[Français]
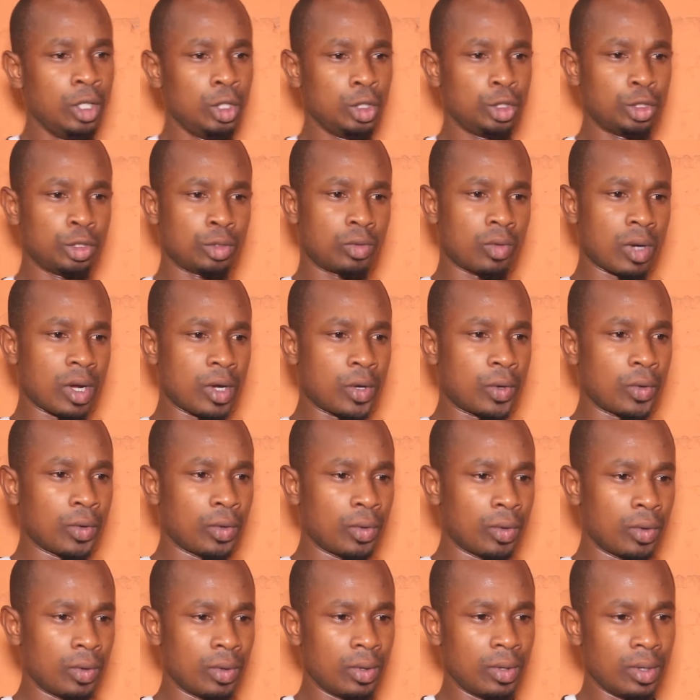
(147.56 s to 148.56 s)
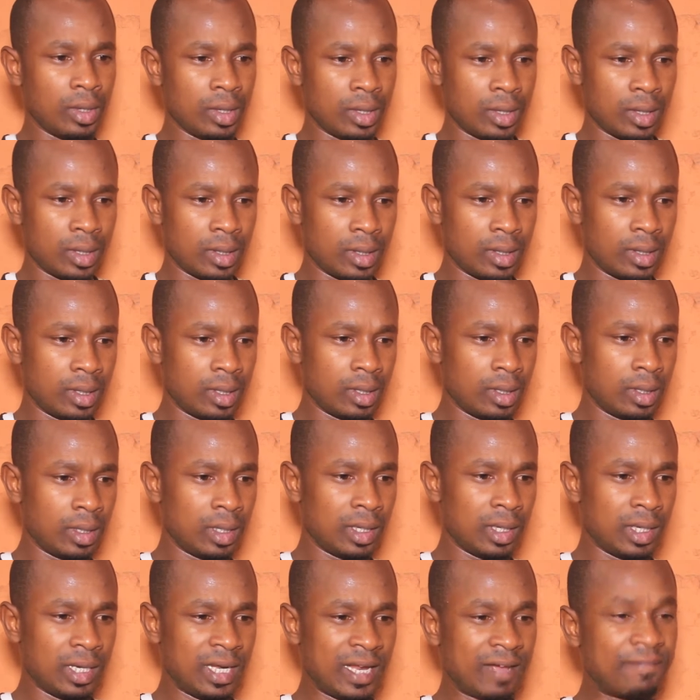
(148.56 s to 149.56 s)
je crois que euh,
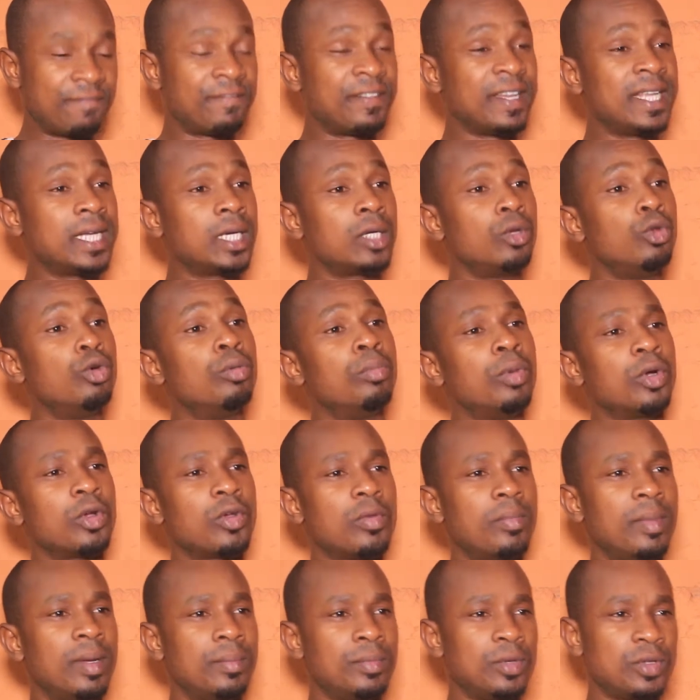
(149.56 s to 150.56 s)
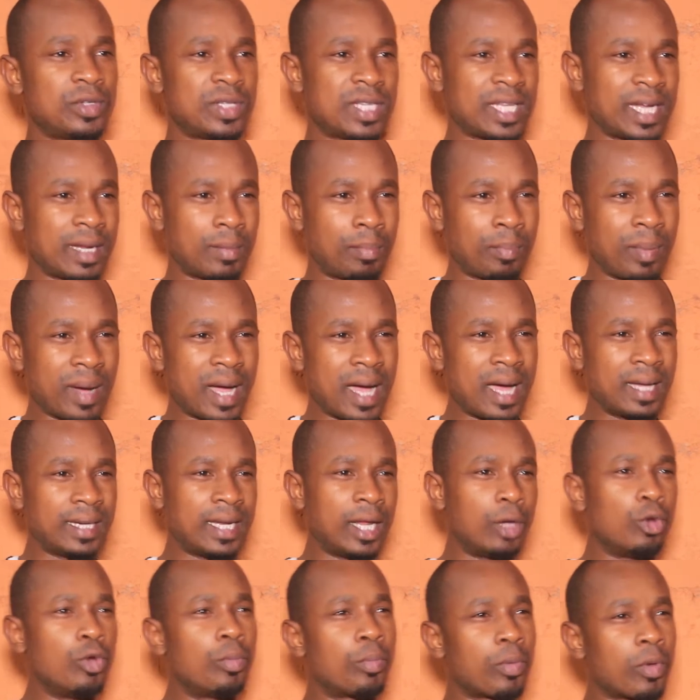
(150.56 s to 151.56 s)
l'Afrique, le monde même ne serait pas
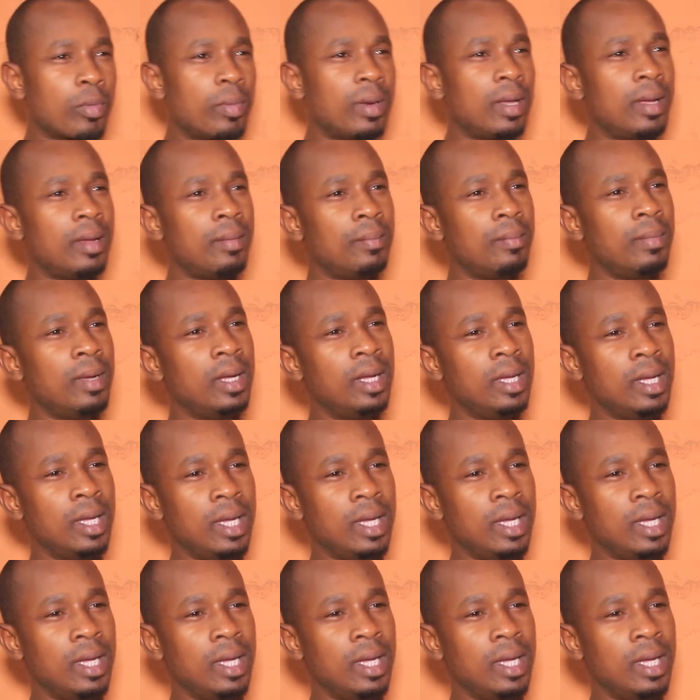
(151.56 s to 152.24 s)
dans le problème